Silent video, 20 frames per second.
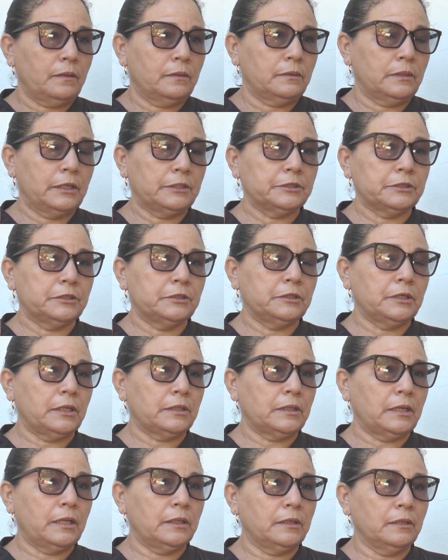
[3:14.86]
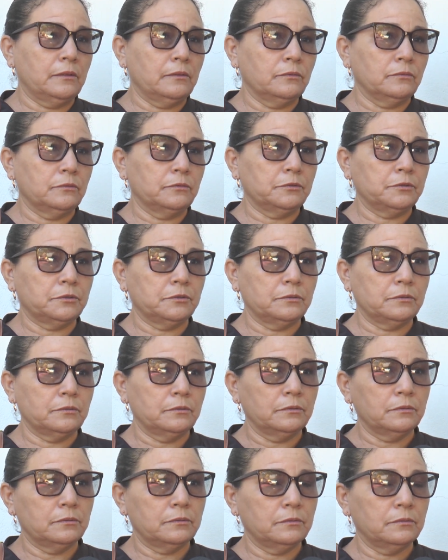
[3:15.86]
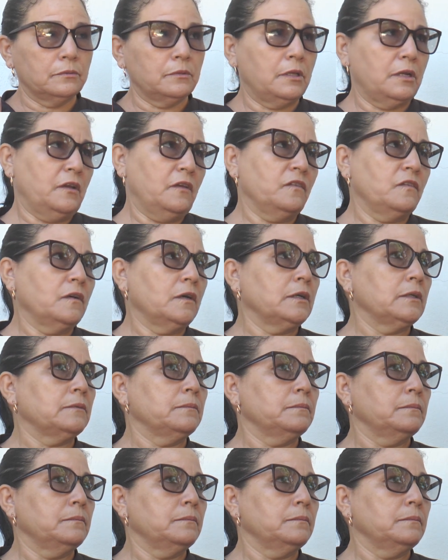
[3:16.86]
Eu acho que já está dentro dos Três anos.